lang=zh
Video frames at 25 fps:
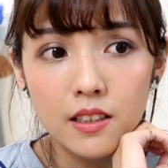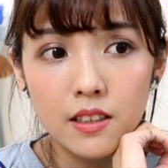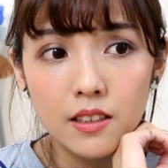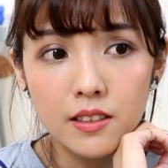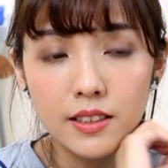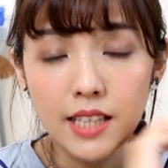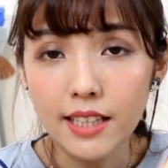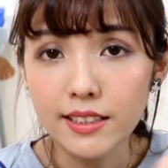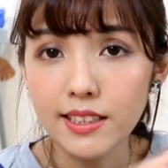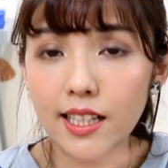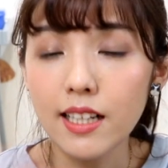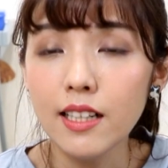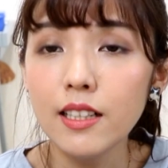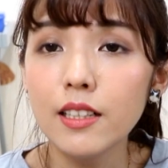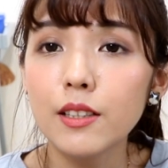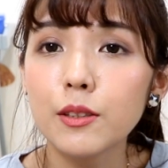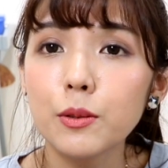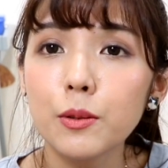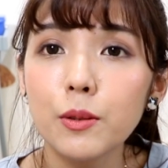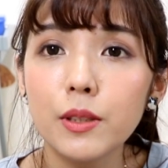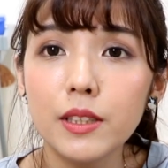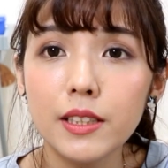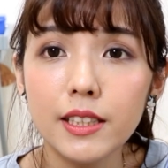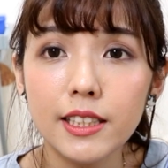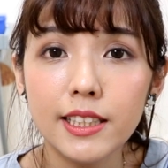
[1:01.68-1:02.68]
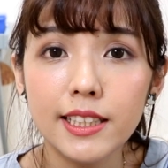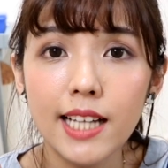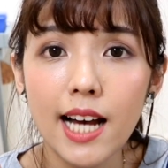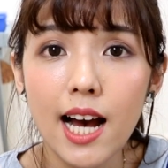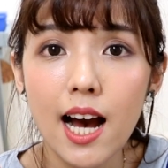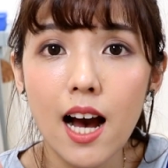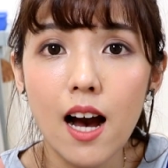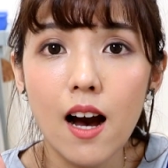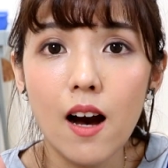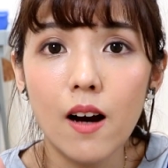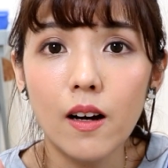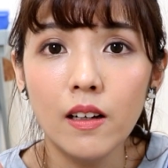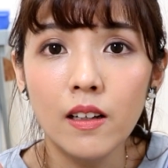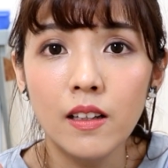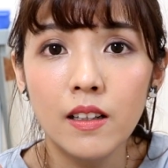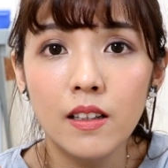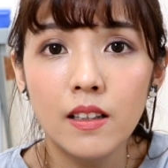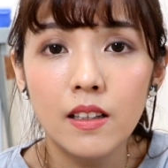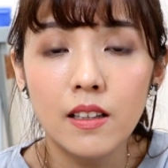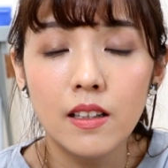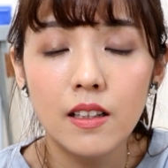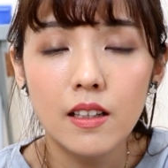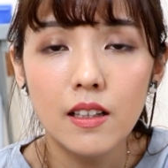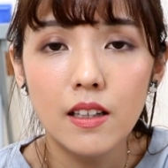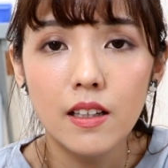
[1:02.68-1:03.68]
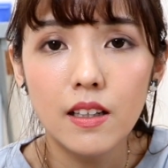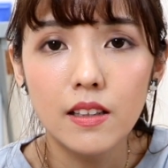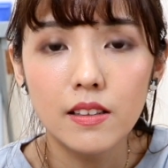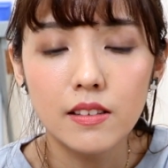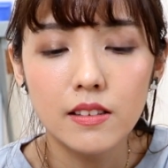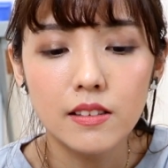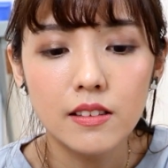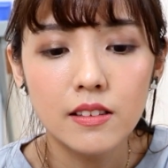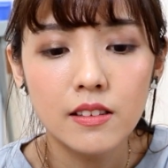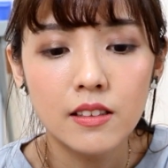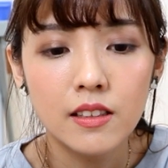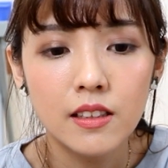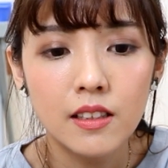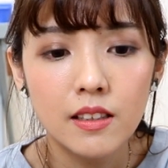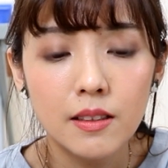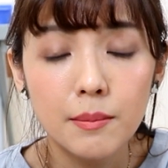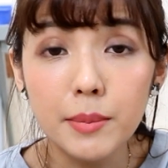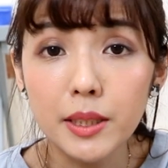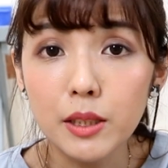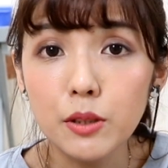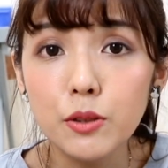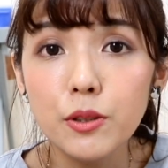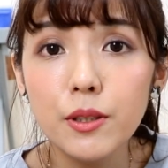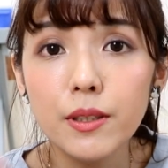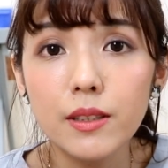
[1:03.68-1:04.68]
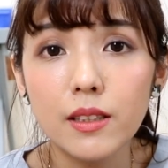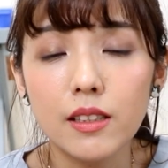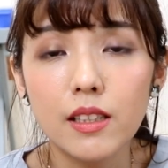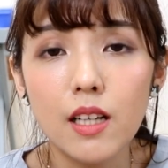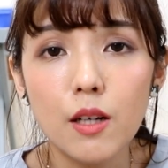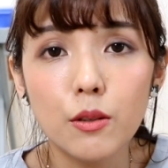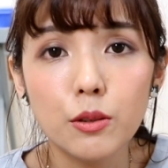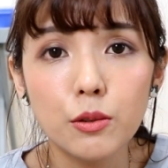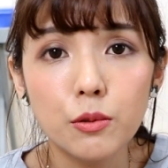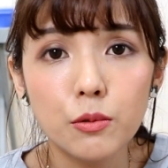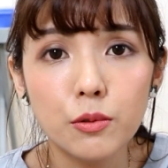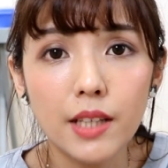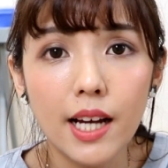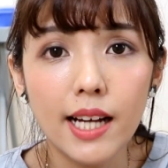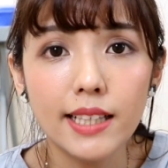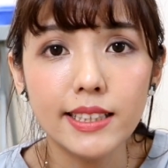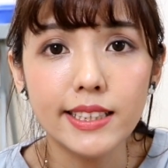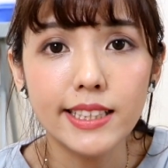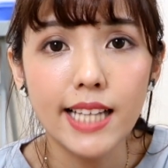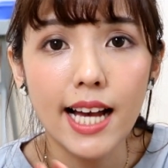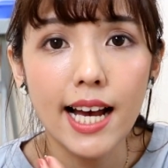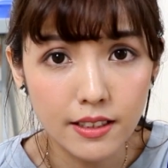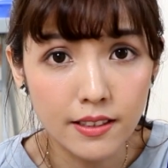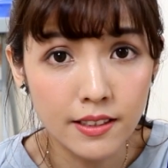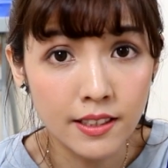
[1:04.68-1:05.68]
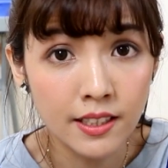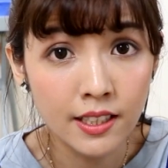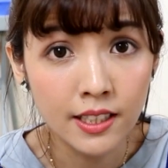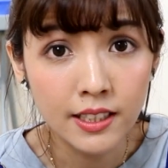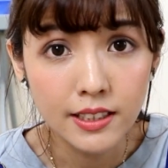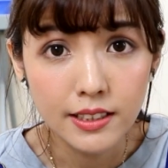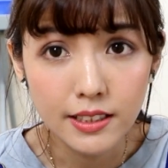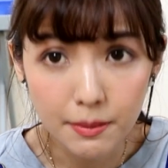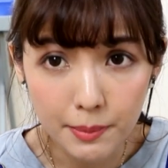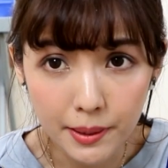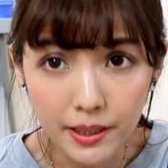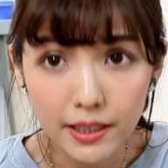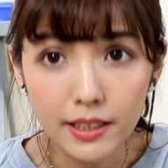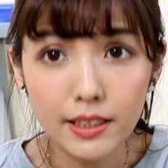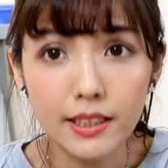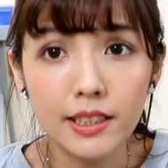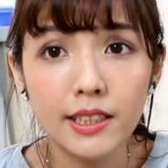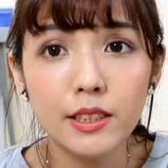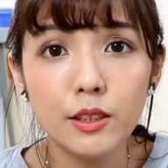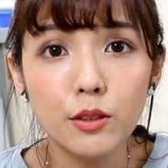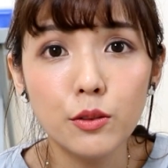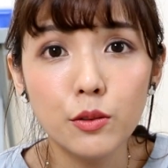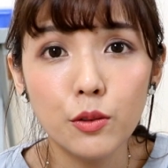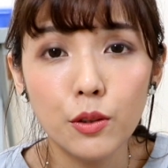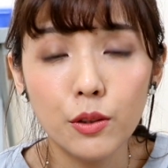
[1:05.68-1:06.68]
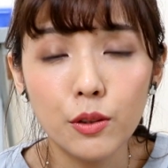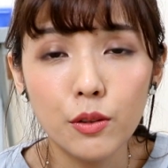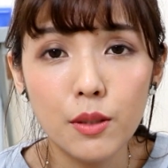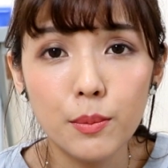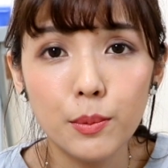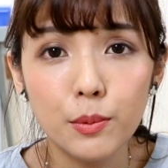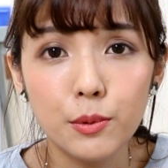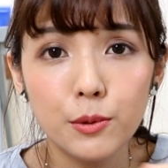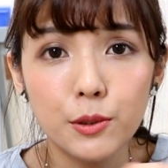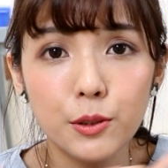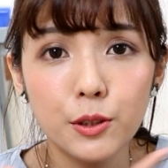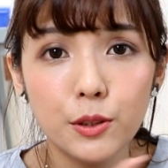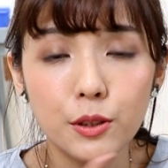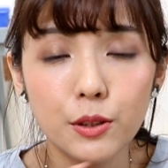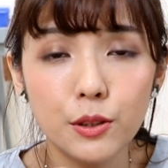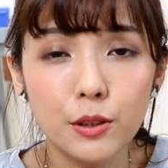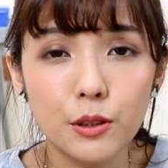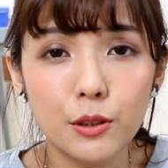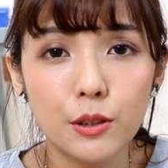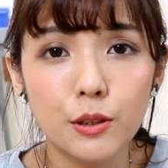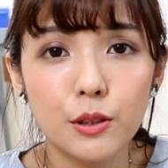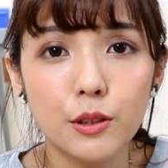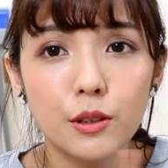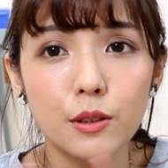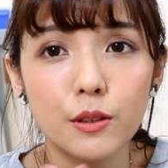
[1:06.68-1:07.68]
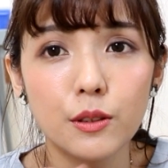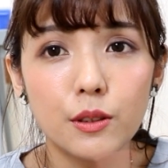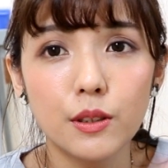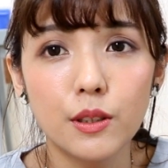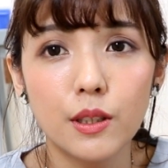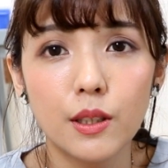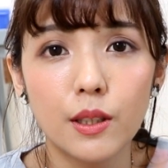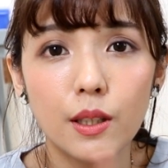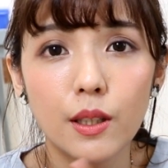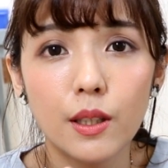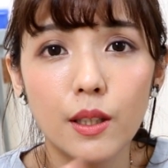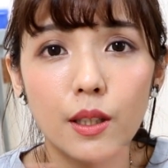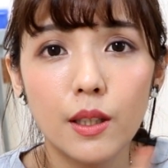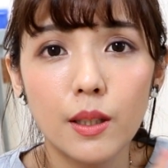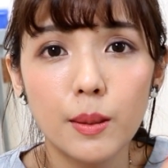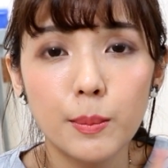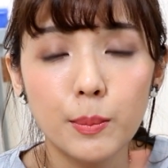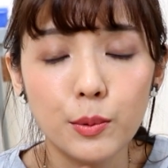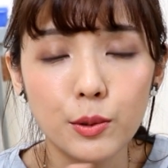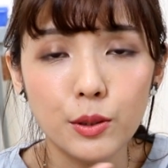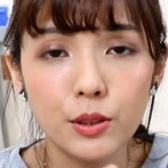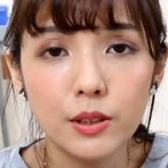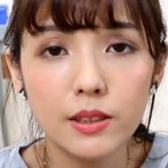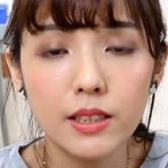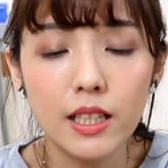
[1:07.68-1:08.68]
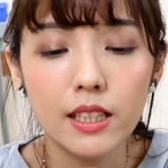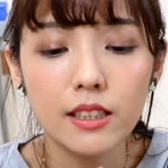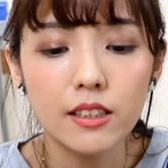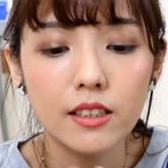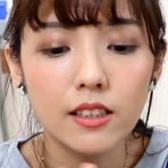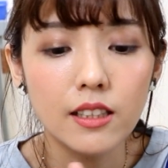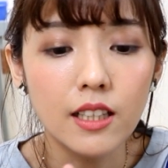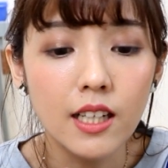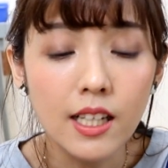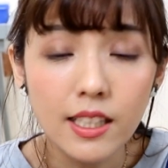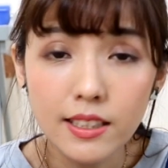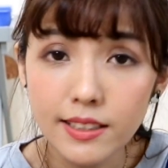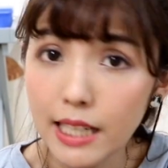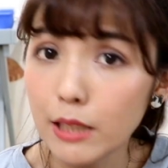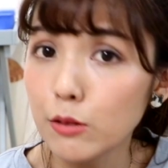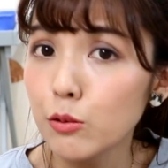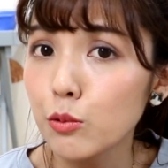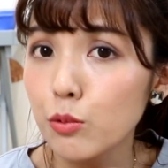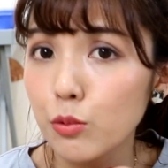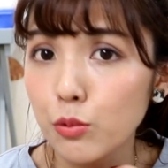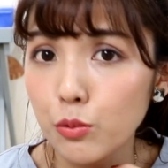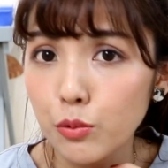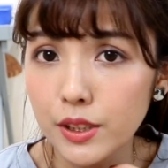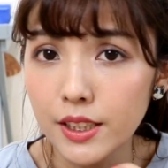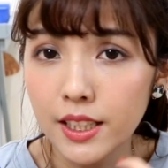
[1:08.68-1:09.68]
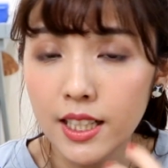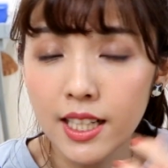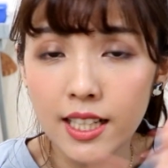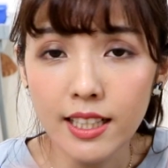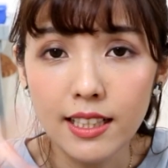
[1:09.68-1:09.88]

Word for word: 厂商合作一定要很明确的告诉大家，啊，这篇影音绝对不是不是那个赞助文。